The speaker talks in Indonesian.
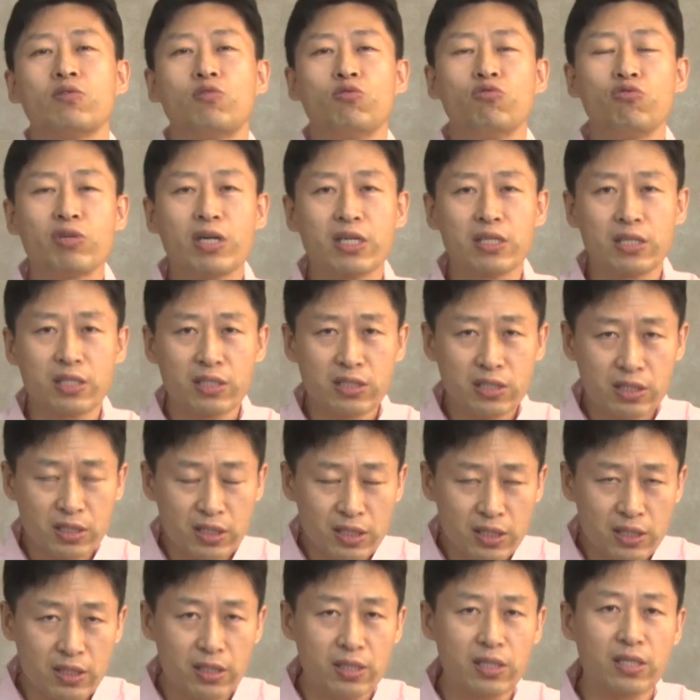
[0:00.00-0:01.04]
luka
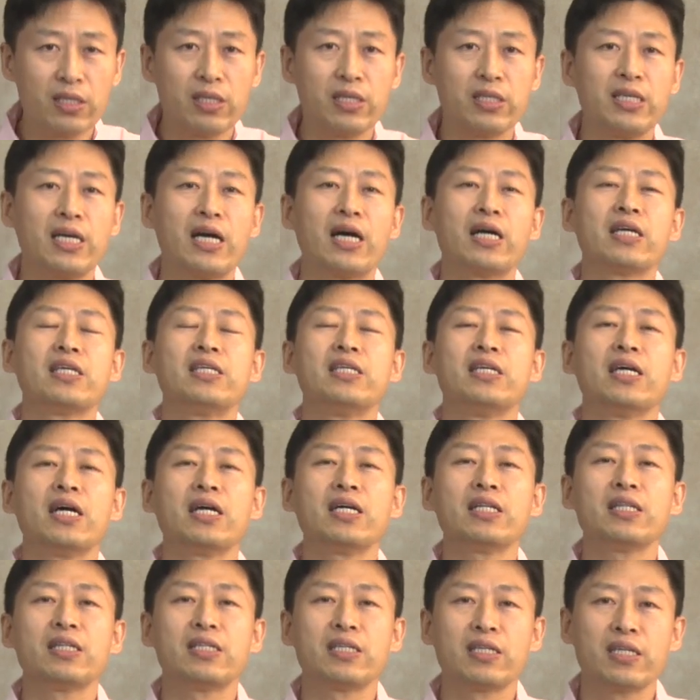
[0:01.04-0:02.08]
kecil yang
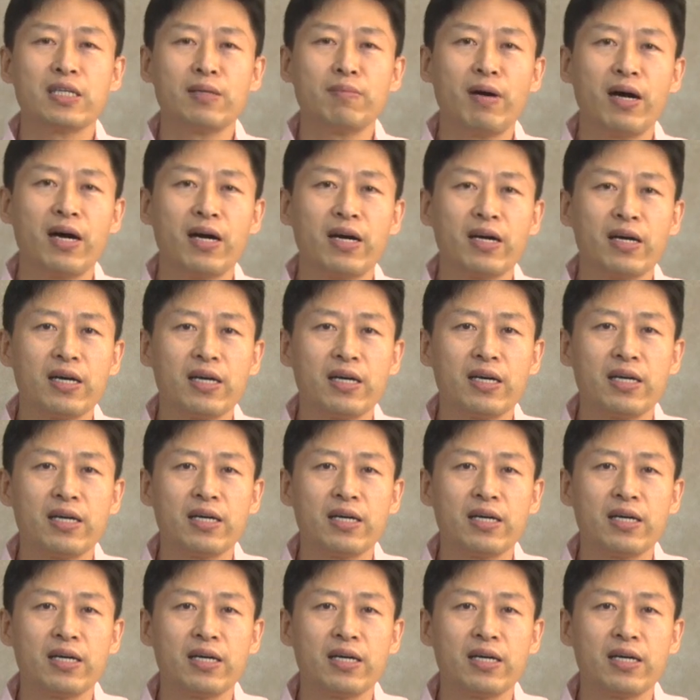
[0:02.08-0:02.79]
ia terima